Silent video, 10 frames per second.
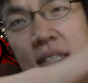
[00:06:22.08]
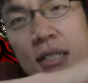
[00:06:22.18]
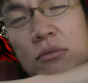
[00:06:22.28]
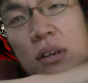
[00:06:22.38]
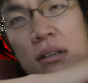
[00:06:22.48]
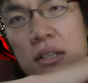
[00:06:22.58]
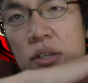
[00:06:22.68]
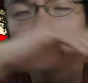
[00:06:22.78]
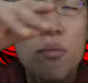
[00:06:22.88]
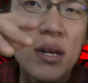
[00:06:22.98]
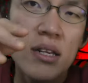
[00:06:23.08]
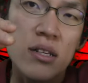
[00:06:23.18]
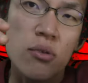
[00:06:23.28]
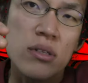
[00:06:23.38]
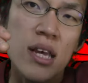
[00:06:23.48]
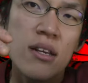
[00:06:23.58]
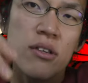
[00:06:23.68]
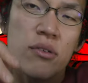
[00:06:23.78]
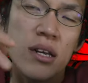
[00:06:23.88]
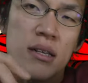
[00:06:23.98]
自分は表面に乗っている
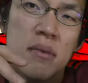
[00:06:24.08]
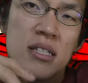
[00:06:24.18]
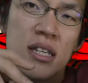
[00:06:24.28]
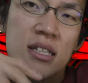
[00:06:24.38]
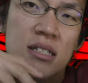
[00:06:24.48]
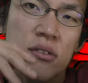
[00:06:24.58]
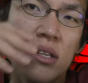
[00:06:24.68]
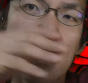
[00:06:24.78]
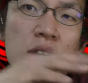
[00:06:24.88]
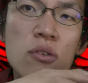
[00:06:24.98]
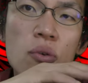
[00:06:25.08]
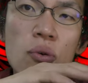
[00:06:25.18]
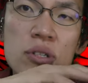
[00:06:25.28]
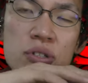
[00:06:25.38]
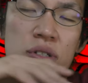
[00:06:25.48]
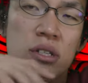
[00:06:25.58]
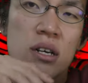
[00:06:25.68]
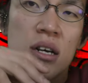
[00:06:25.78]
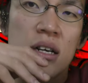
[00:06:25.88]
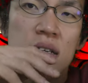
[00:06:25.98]
ようなイメージだったんですけど、結構重に
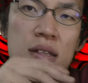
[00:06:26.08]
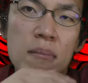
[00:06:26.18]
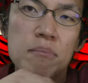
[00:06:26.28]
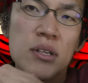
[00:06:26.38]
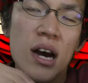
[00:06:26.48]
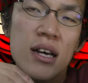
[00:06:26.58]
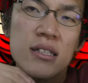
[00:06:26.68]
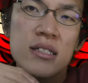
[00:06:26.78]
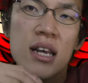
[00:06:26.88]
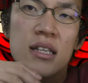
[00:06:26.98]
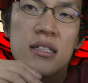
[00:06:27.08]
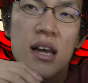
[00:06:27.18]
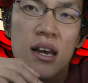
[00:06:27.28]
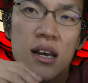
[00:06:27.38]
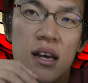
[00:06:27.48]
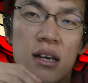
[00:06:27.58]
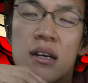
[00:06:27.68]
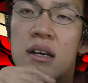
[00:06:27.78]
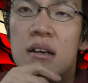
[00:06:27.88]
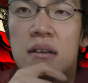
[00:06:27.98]
たっぷり入っていて、
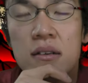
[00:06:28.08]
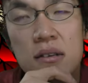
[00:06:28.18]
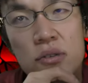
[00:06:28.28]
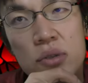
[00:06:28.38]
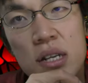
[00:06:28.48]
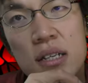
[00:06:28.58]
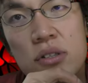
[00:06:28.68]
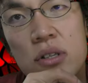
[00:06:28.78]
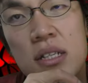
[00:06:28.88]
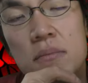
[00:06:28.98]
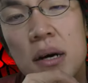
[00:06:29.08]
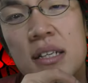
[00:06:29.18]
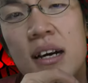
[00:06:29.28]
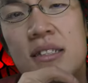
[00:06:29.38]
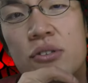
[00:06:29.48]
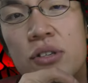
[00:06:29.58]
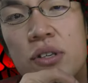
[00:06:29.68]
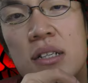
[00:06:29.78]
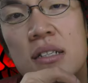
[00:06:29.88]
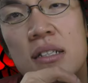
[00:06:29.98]
どちらかというとバターというよ
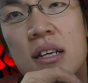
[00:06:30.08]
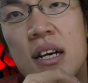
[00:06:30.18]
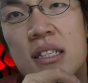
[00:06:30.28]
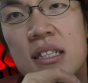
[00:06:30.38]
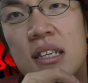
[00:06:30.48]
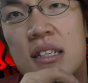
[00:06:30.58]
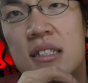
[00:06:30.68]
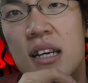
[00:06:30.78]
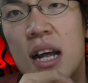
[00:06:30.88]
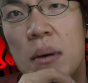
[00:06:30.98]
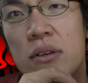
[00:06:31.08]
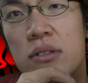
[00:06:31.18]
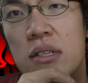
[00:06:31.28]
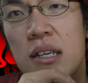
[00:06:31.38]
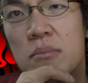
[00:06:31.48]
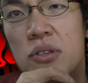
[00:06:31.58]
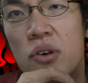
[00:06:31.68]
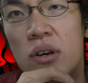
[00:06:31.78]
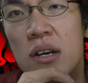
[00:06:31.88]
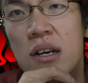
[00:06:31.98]
りチーズや生クリーム
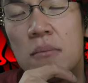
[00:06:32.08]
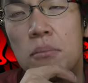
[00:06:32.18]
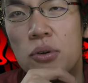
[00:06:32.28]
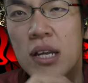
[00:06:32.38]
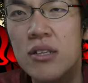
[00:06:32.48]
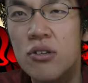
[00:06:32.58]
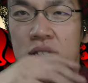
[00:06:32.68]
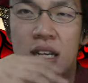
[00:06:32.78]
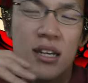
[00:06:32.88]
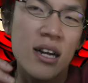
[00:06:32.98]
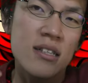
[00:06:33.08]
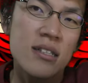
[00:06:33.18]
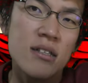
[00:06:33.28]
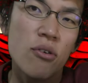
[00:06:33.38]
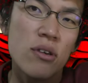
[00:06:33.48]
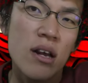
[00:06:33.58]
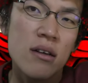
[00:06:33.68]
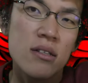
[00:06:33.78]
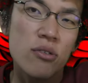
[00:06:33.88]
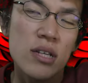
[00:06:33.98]
のボテッとしたような
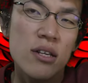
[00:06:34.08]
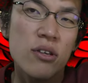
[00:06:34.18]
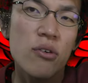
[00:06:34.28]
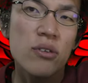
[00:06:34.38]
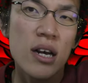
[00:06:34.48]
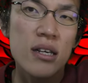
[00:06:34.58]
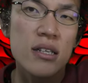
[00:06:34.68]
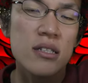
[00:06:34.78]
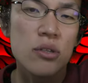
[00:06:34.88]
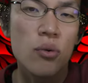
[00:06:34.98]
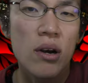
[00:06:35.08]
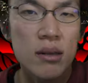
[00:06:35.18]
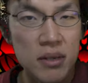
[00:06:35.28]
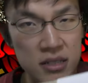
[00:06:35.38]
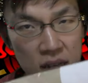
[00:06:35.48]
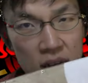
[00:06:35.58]
状態のような印象がありまし